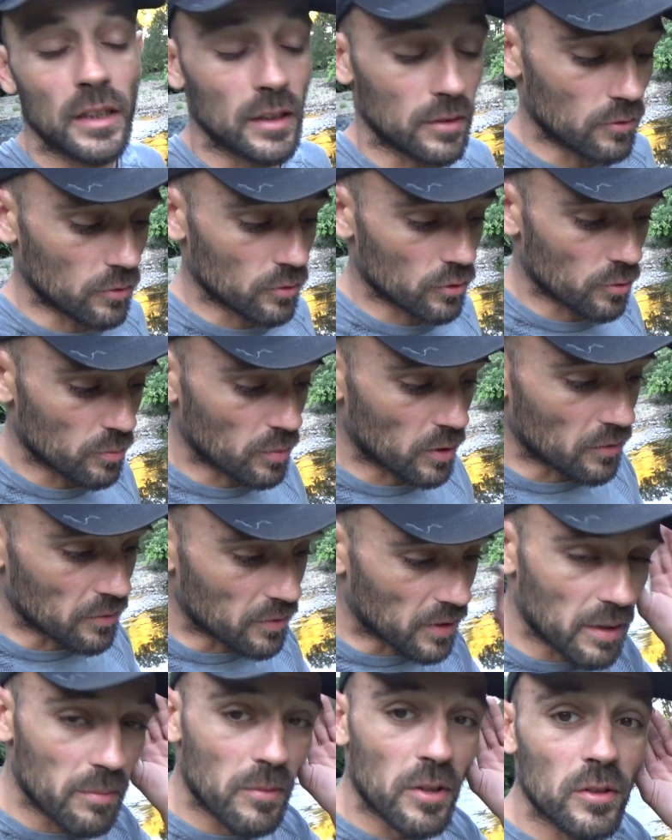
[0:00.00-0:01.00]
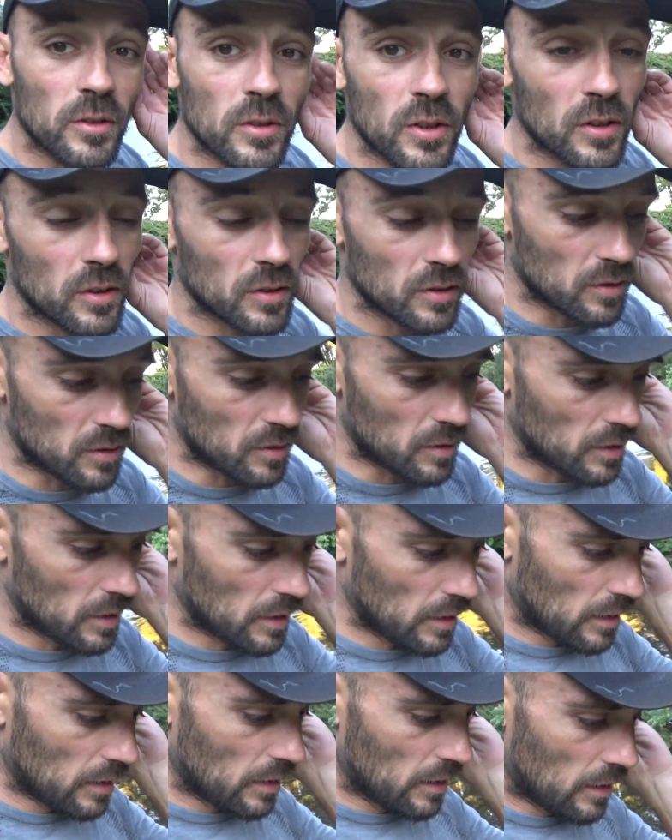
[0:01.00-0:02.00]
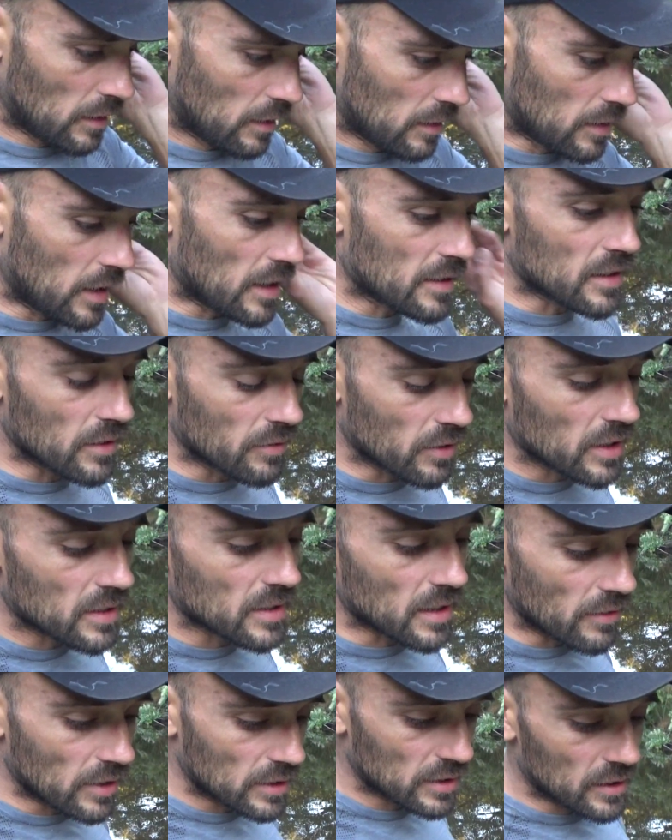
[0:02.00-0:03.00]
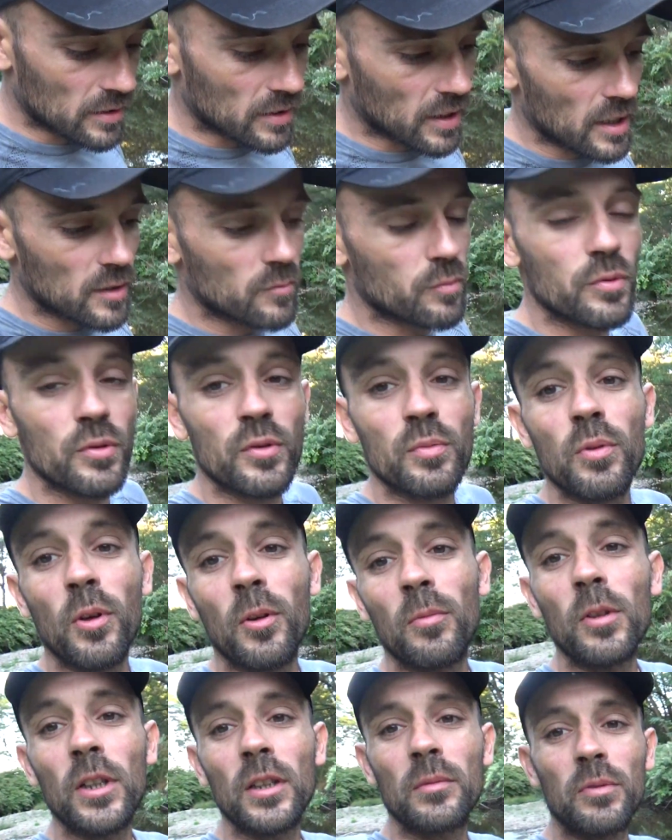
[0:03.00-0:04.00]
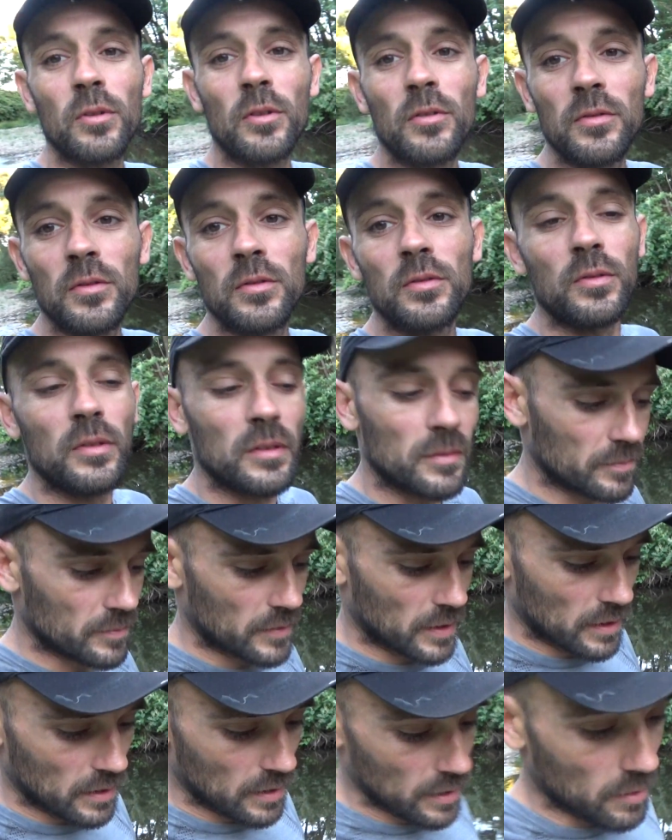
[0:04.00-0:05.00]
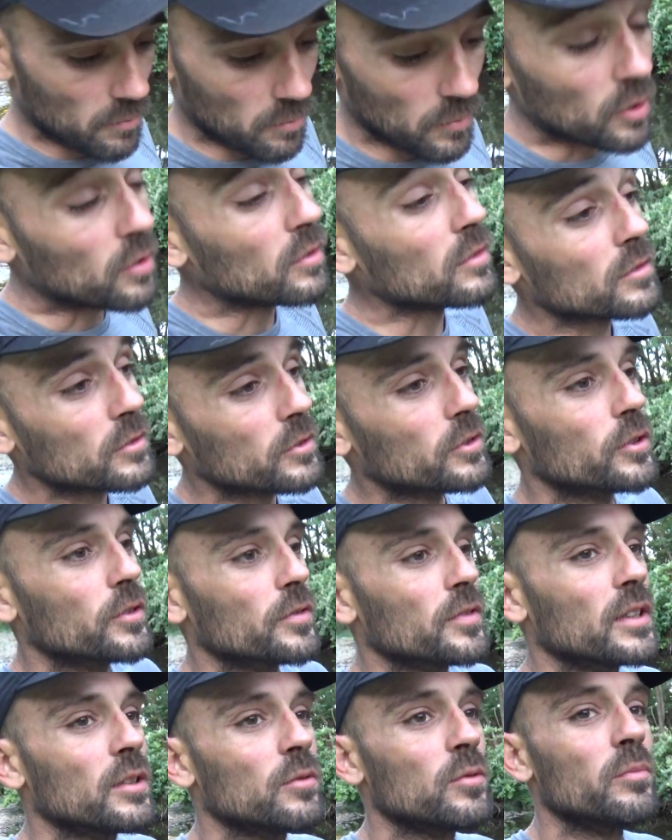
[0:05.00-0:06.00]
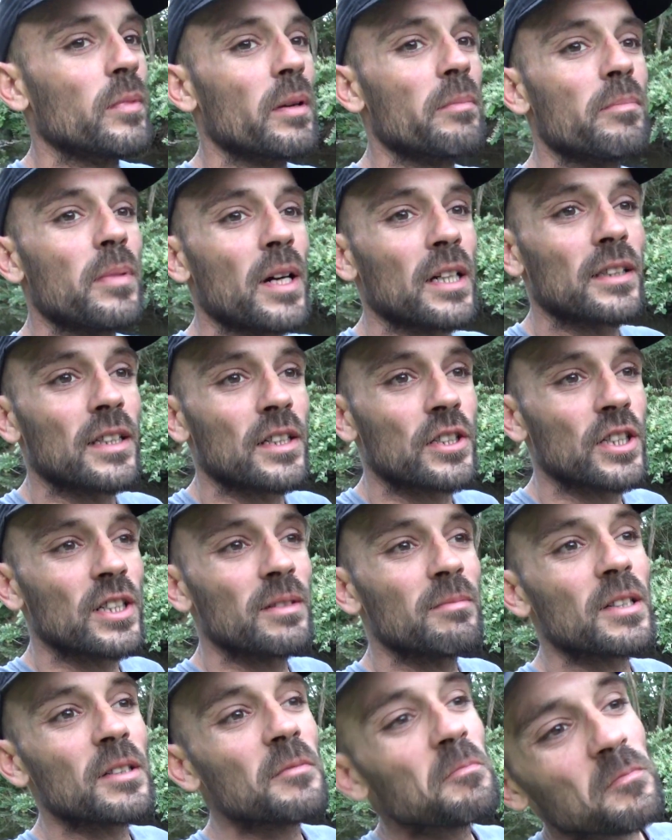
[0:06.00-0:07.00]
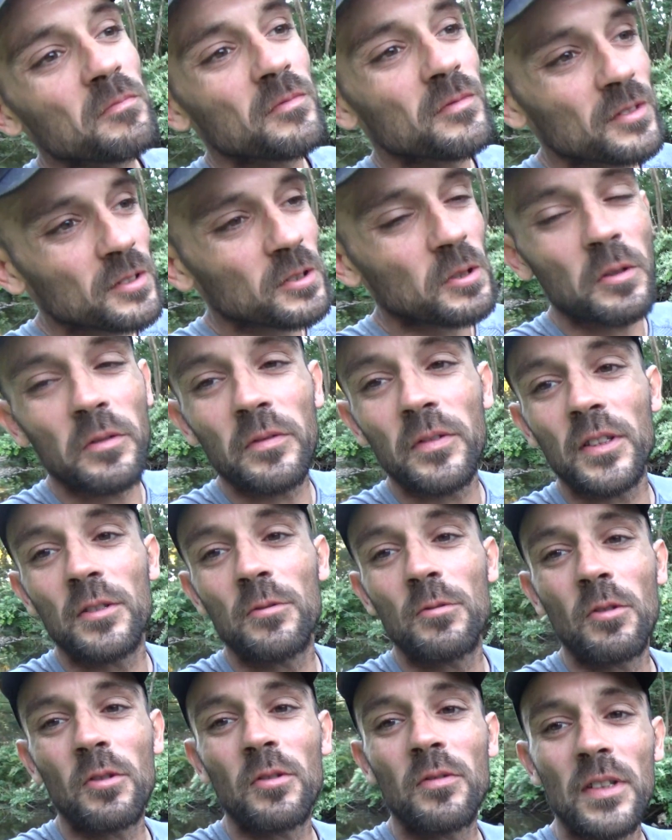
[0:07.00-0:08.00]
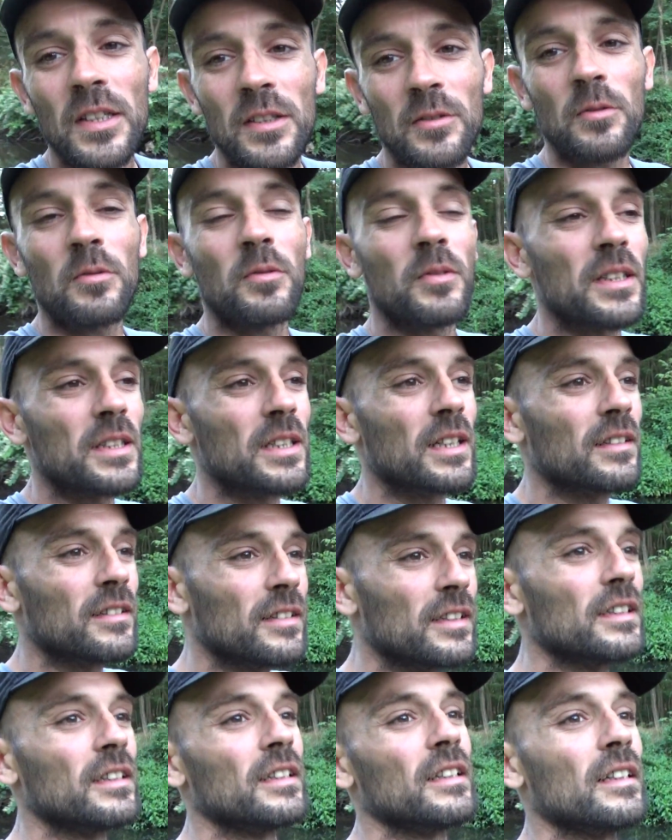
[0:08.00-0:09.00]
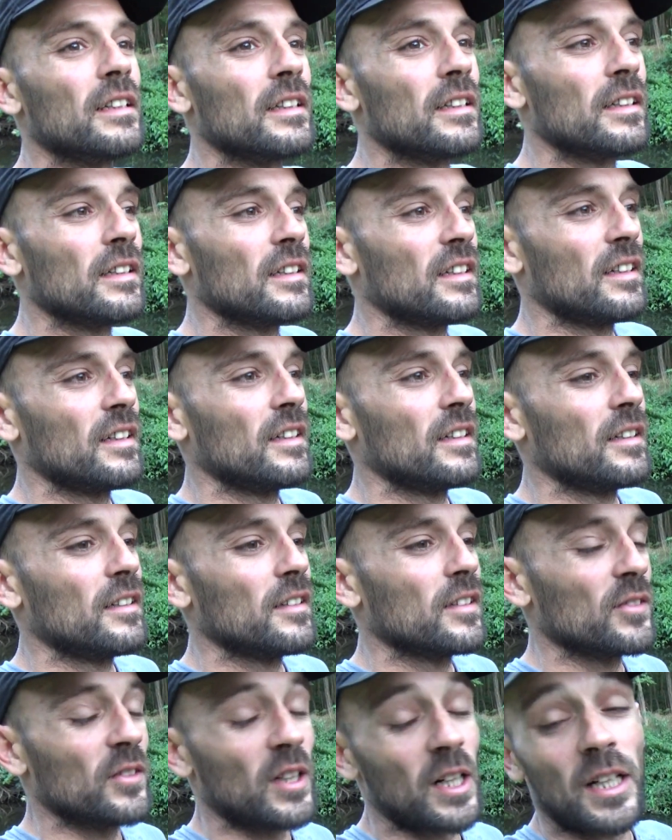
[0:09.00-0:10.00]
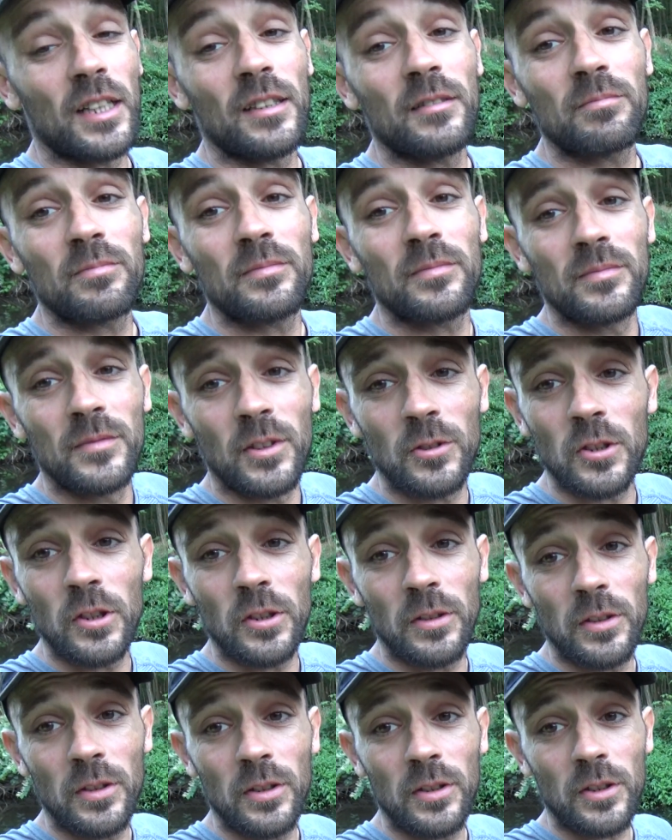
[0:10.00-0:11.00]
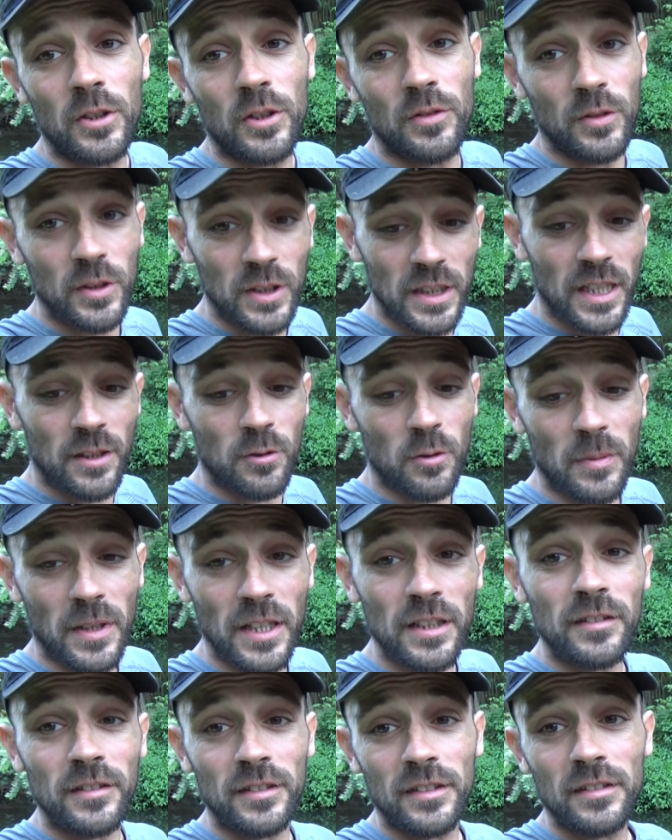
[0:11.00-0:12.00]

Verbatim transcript: Donc je prends vraiment le temps. Euh. Là, c'est vrai que ça va être un trek plus pour moi que pour vous. Bon, je fais tout de même partager, mais je le fais d'une autre façon, on va dire. Voilà. Donc euh, je vous dis à demain.